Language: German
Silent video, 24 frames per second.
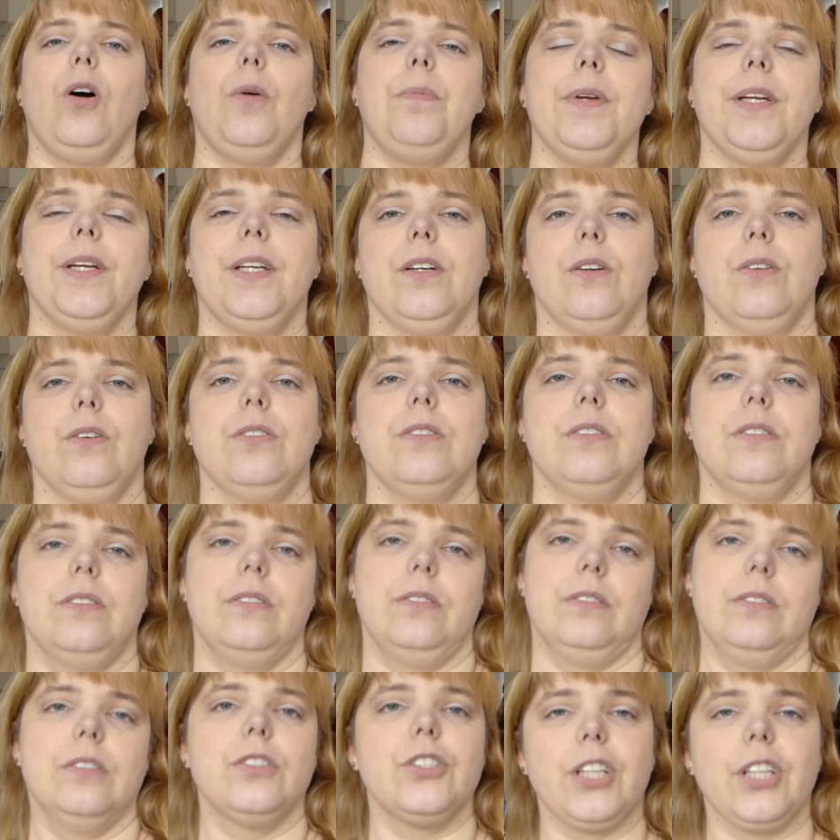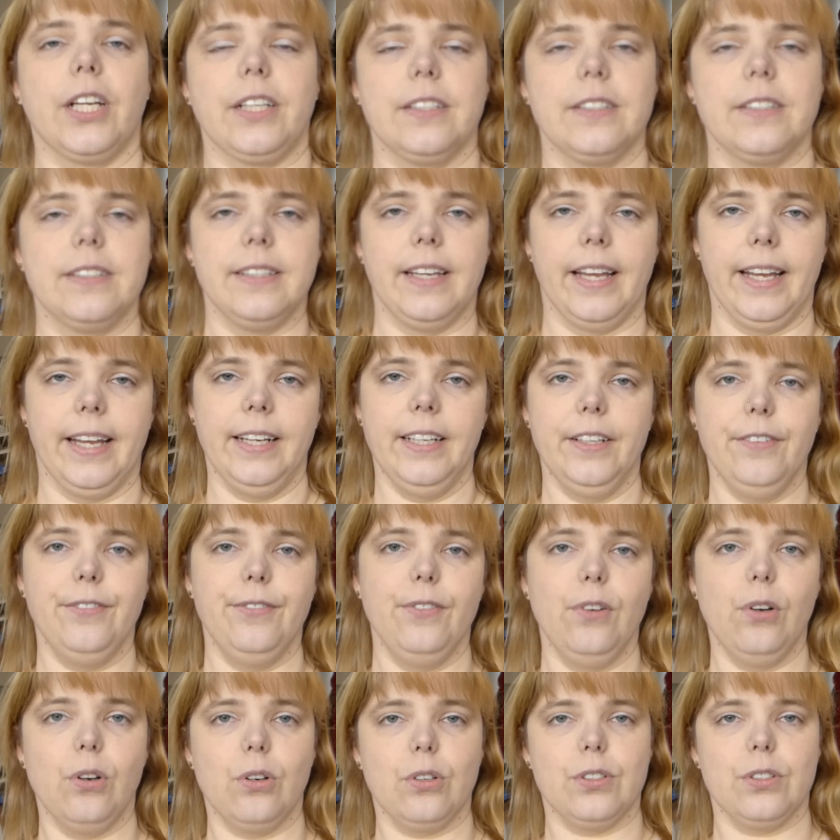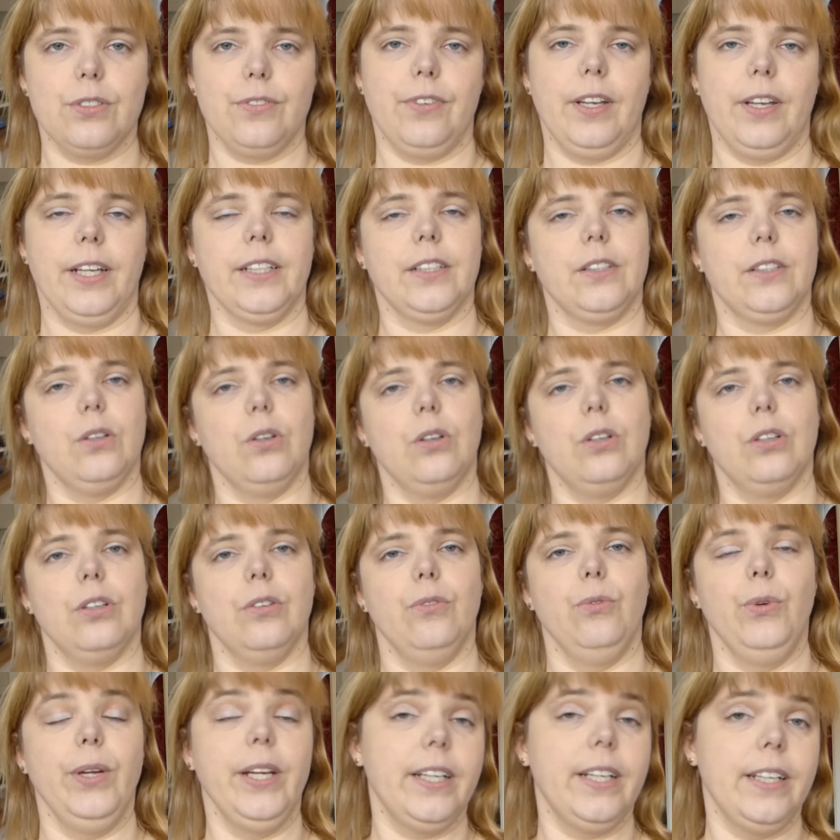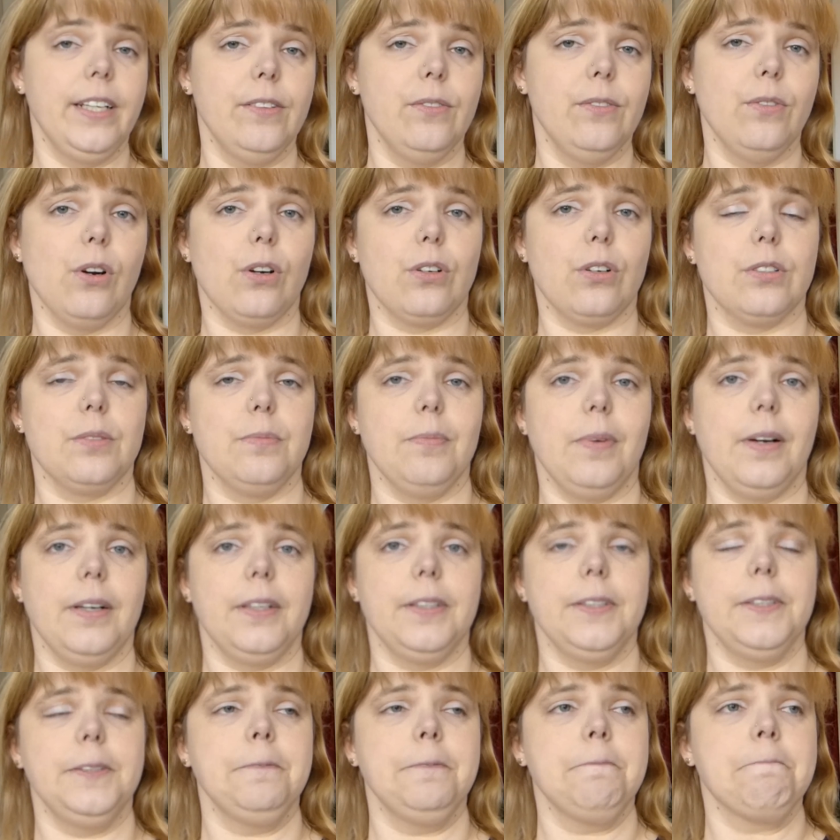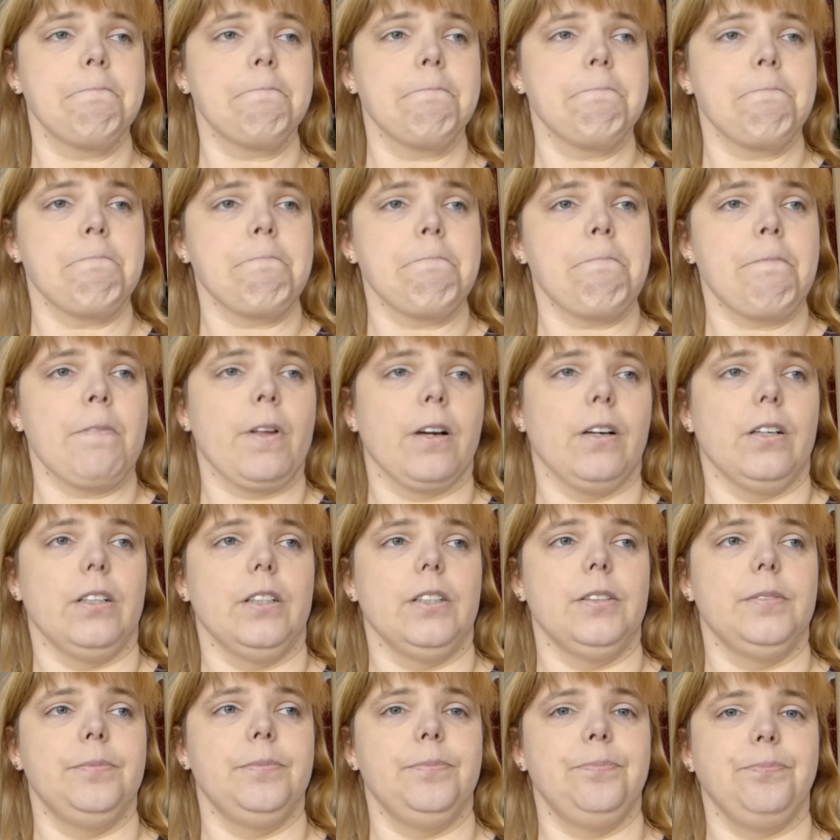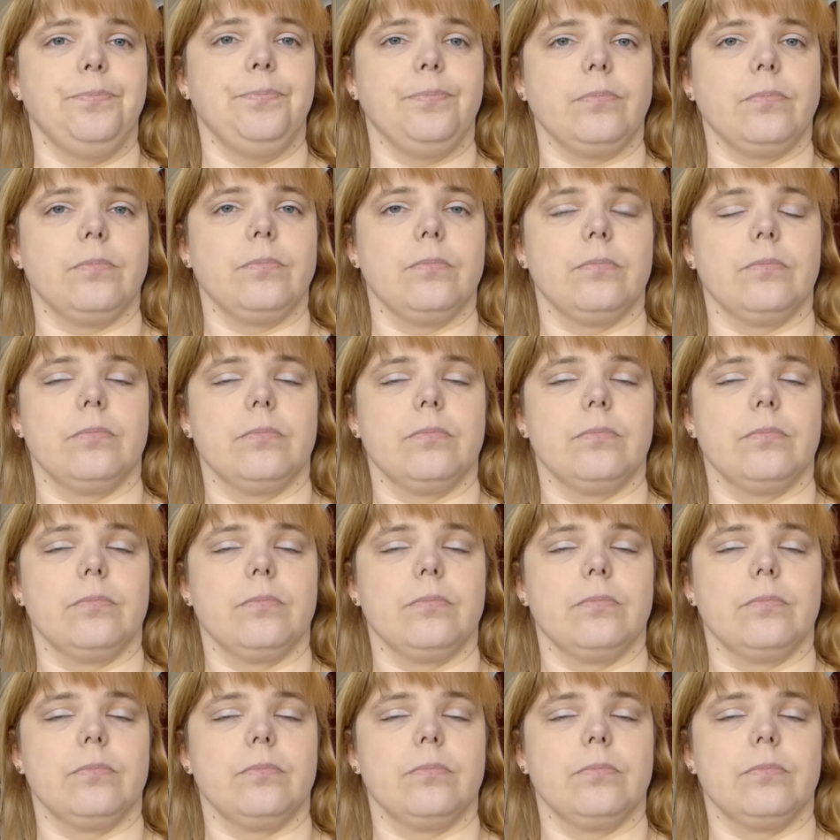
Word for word: ob ich aus statt Daily Vlogs vielleicht doch Weekly Vlogs mache. Ähm,